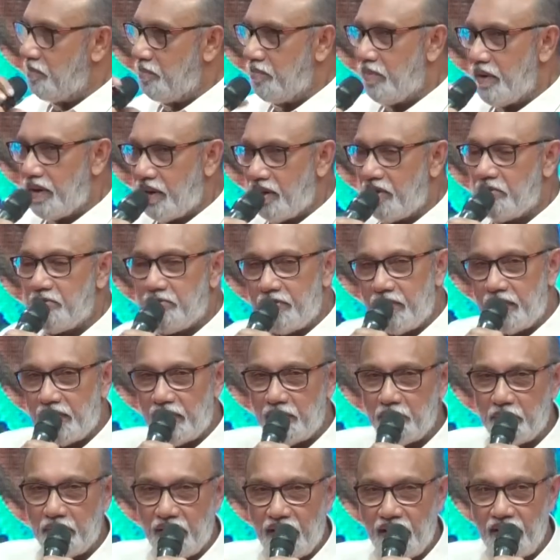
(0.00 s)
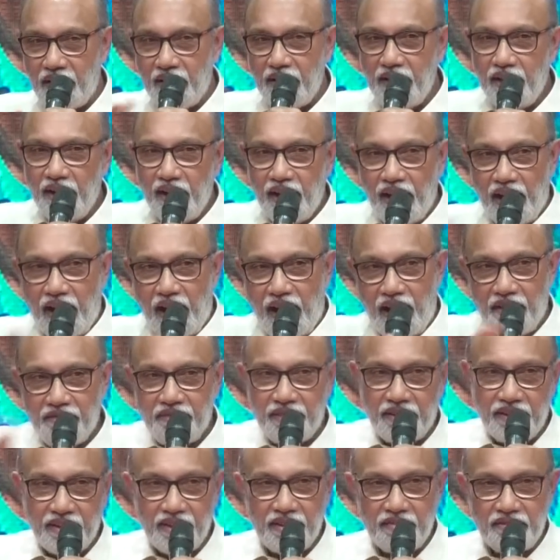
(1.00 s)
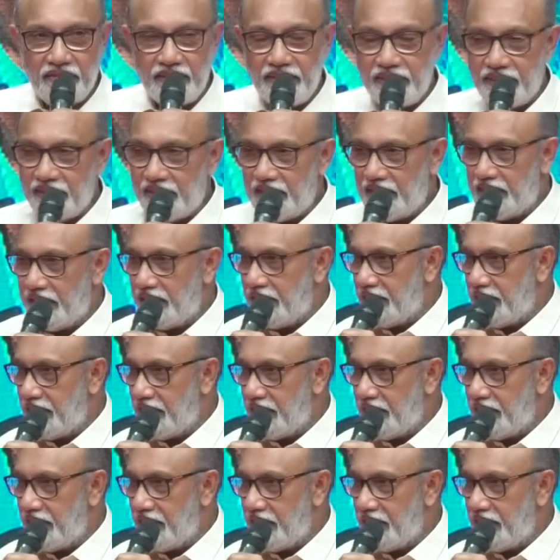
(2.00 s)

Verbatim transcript: ரொம்ப கம்ஃபர்டபுளாக அவங்க தான் வந்து